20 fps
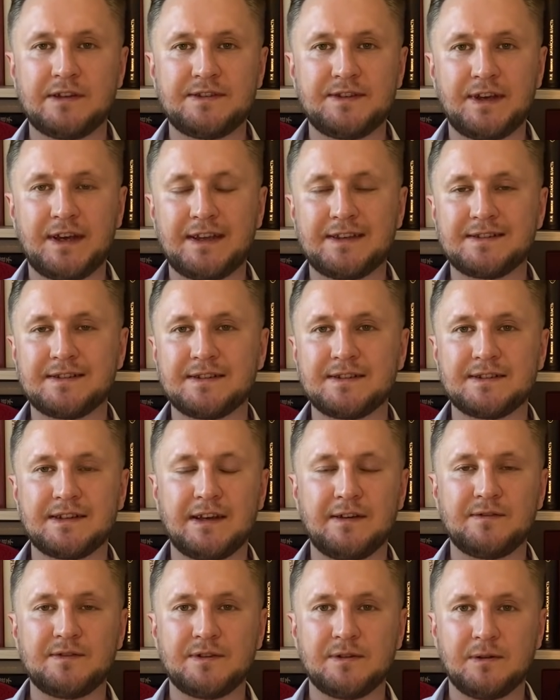интересна,
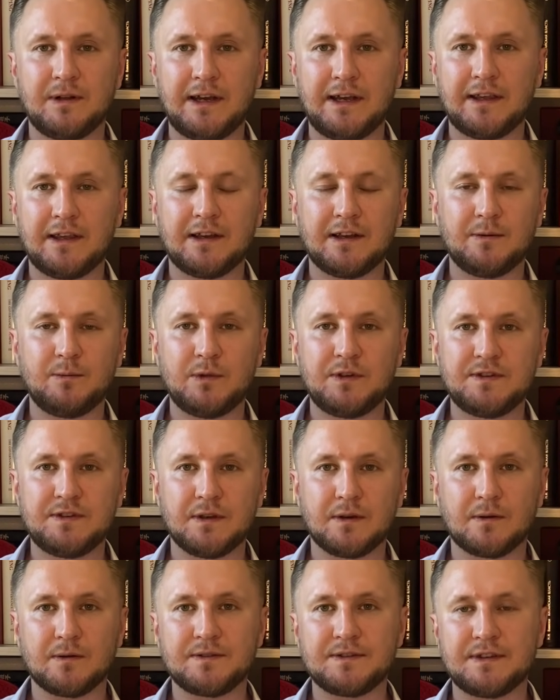ставьте лайки,
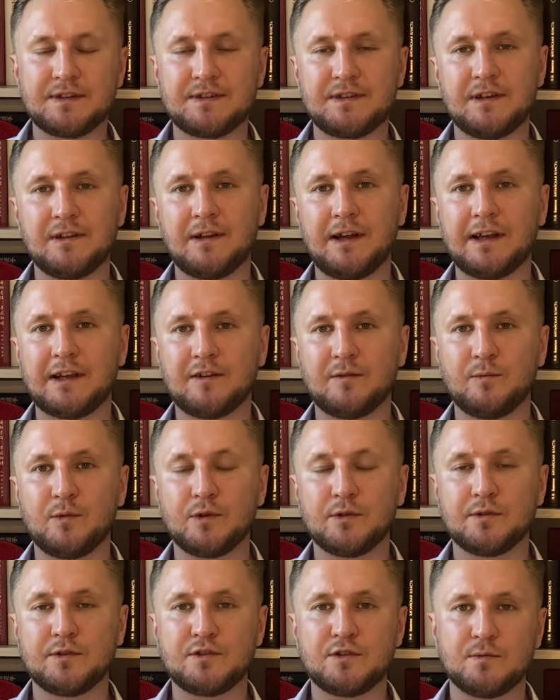комментируйте. Если лайков
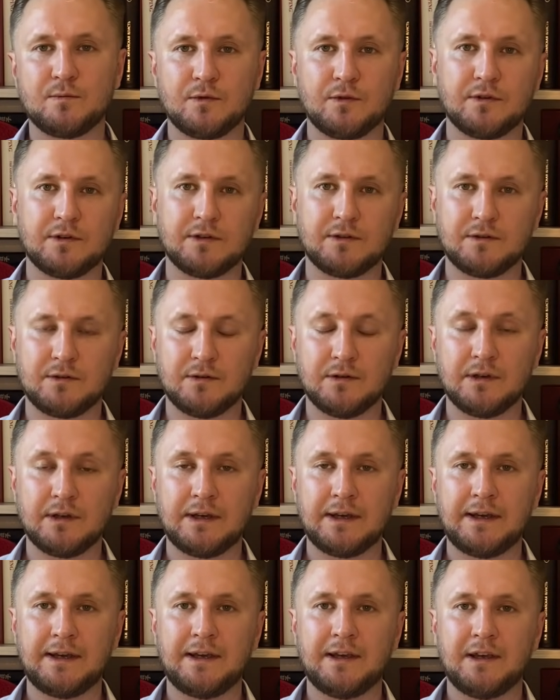будет очень много, то
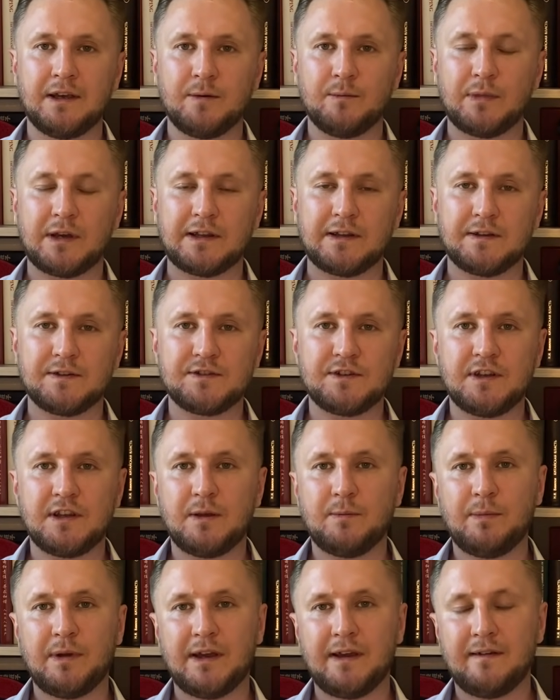
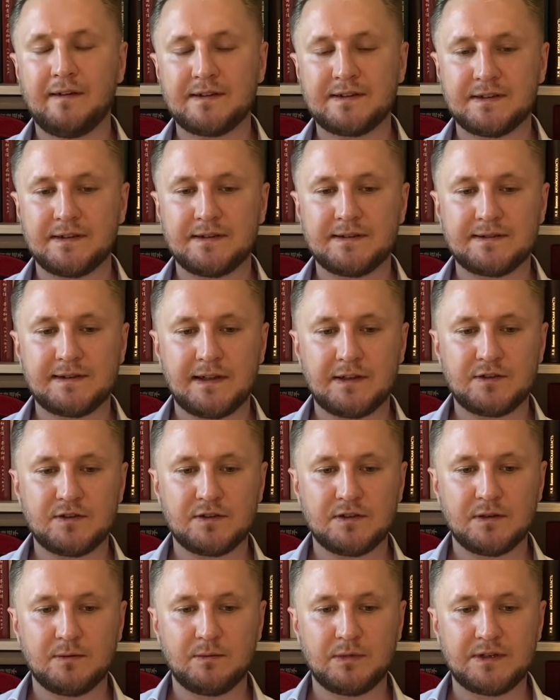продолжение появится
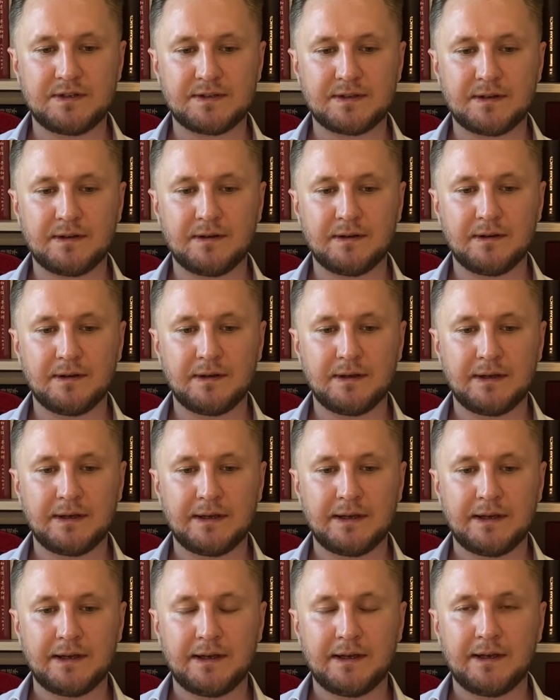достаточно быстро.
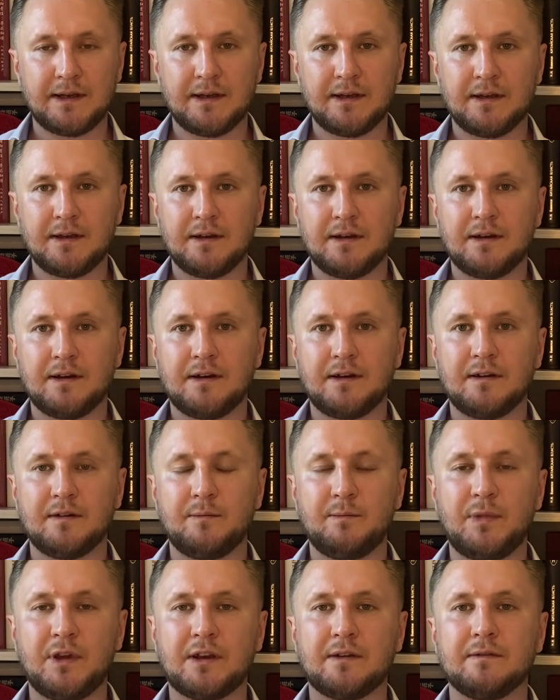А,
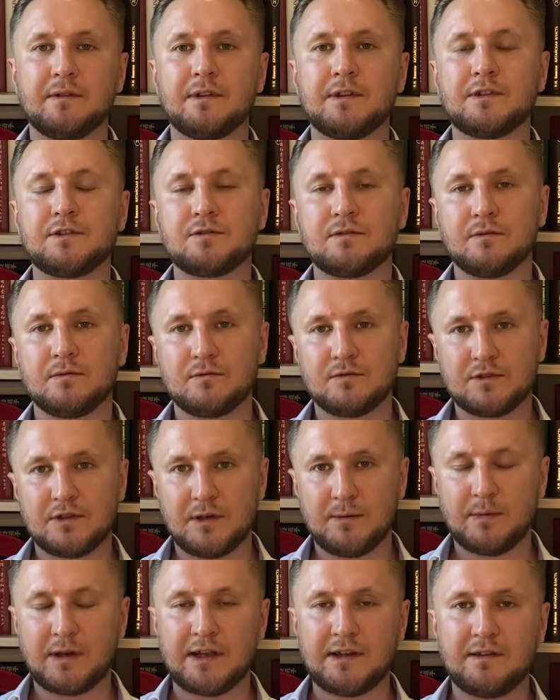первое, на что нужно
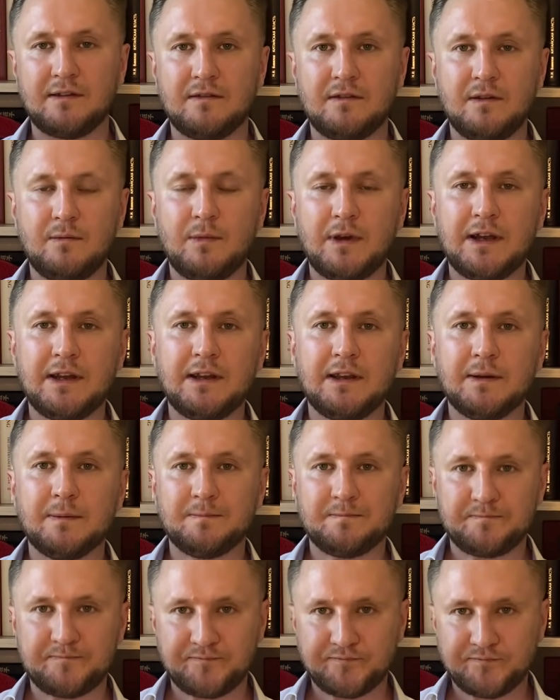обратить внимание,